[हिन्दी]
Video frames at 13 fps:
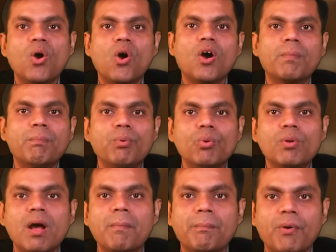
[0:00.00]
और
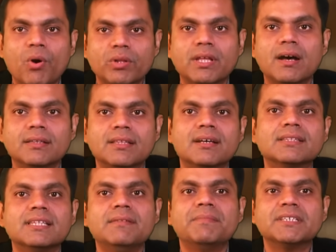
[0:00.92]
पूरा पौधा
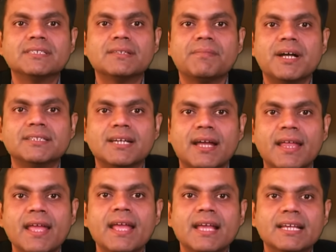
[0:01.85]
धरती में समा जाए